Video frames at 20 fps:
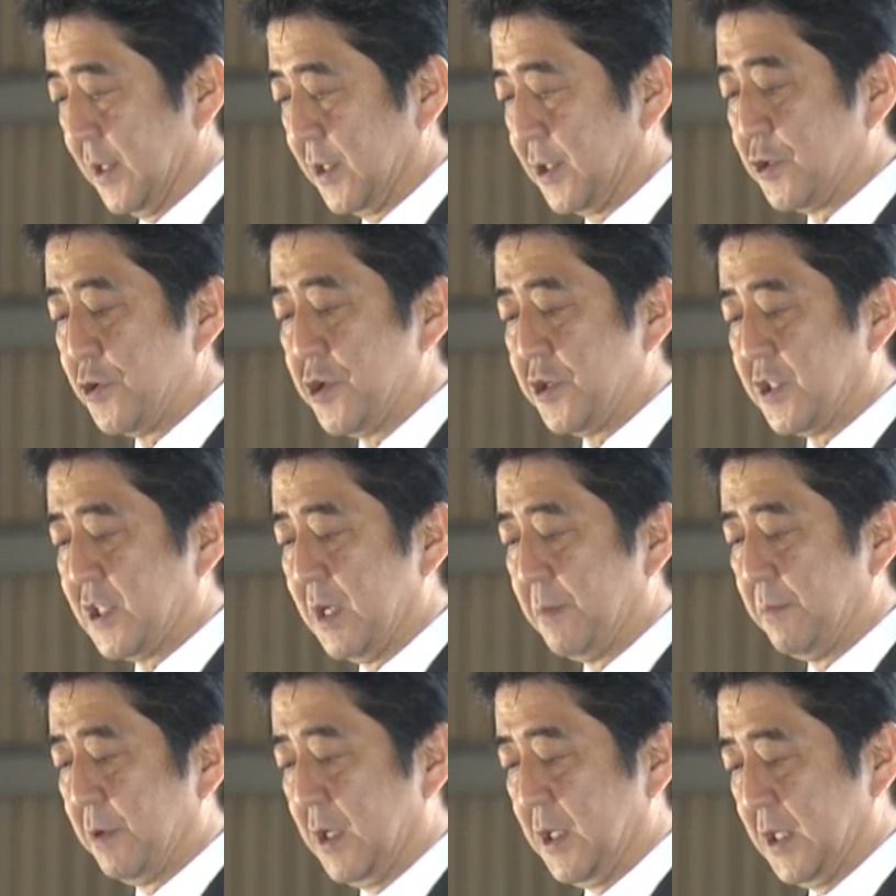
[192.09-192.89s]
11
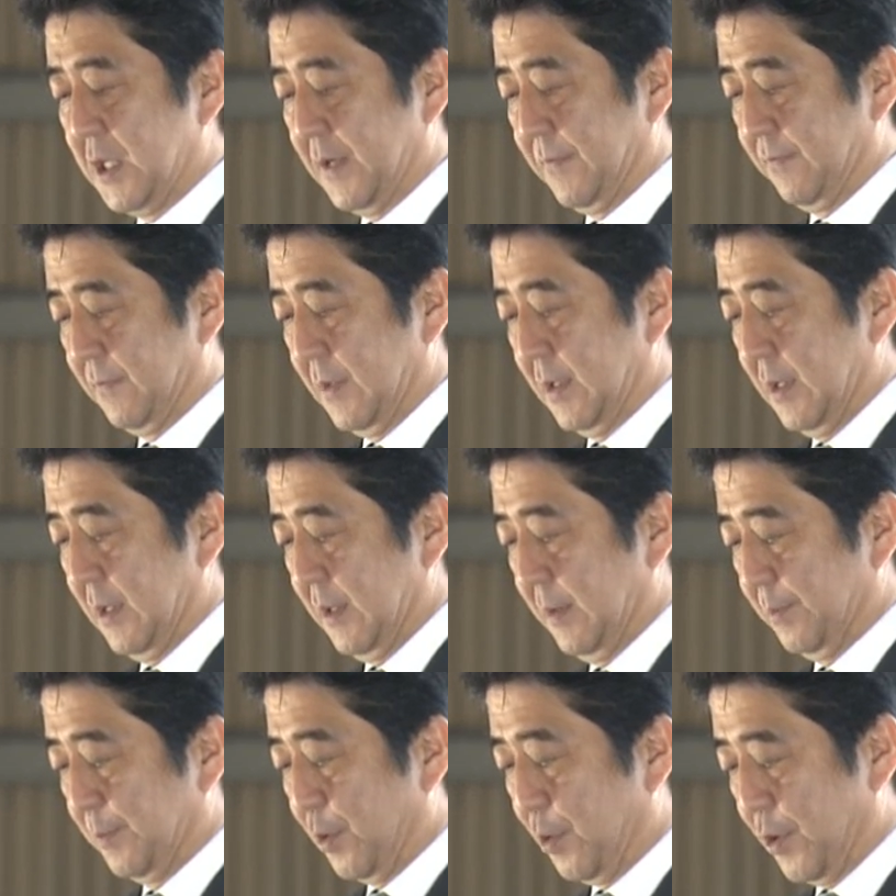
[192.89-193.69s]
年ぶりに
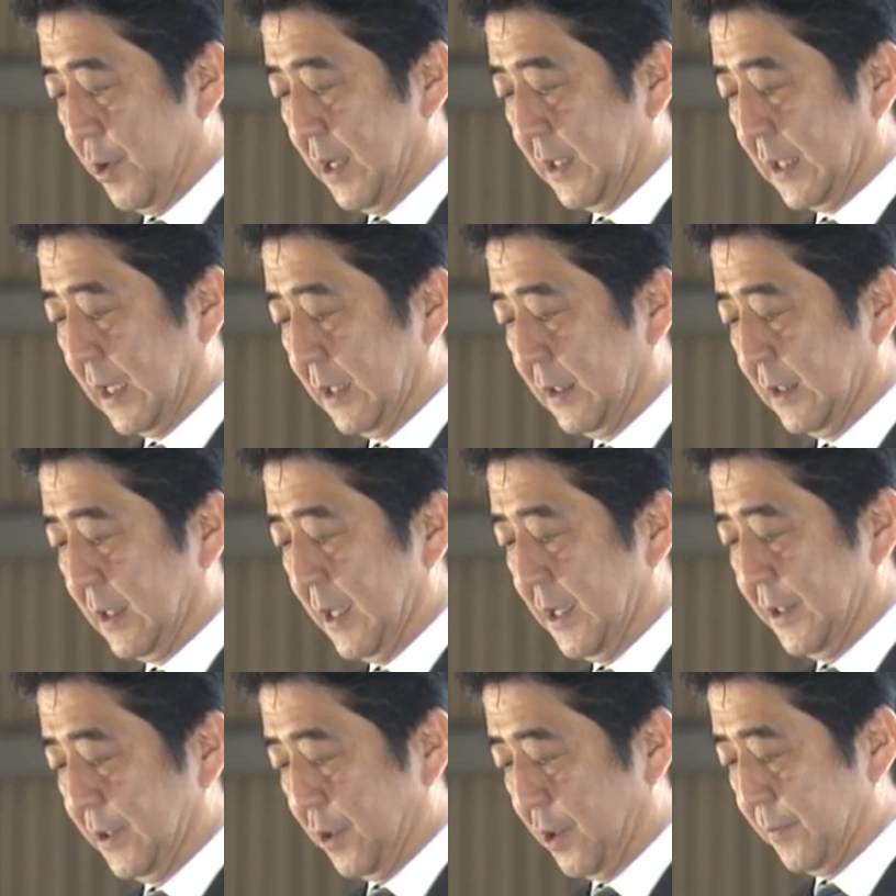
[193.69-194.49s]
防衛関
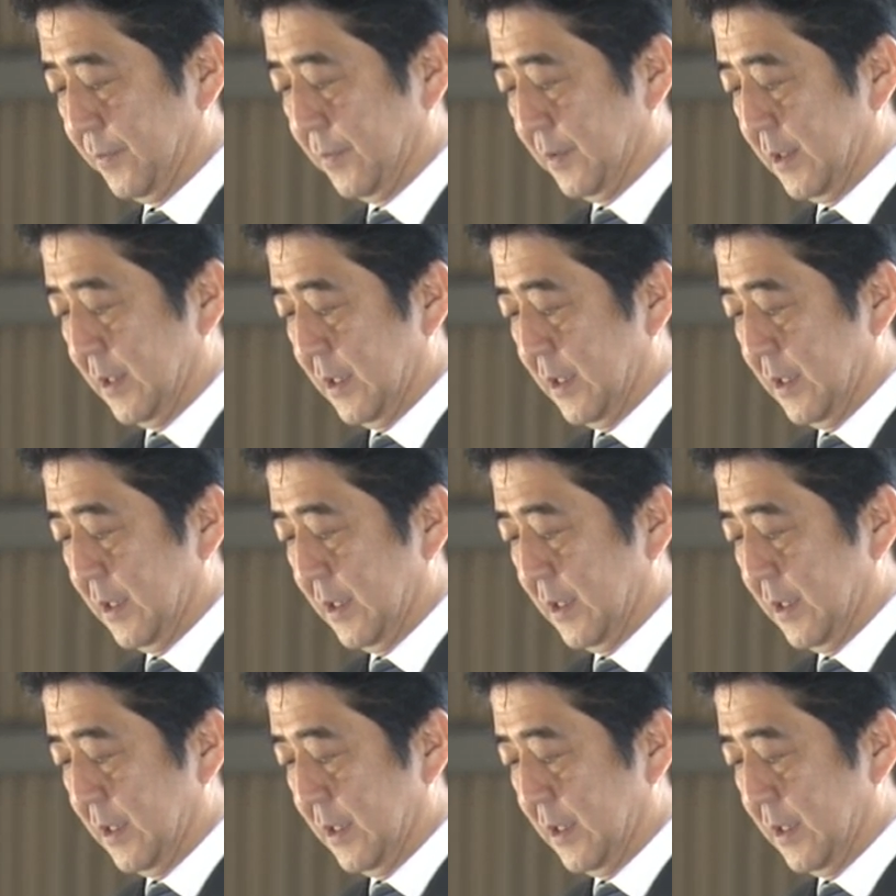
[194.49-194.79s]
係費の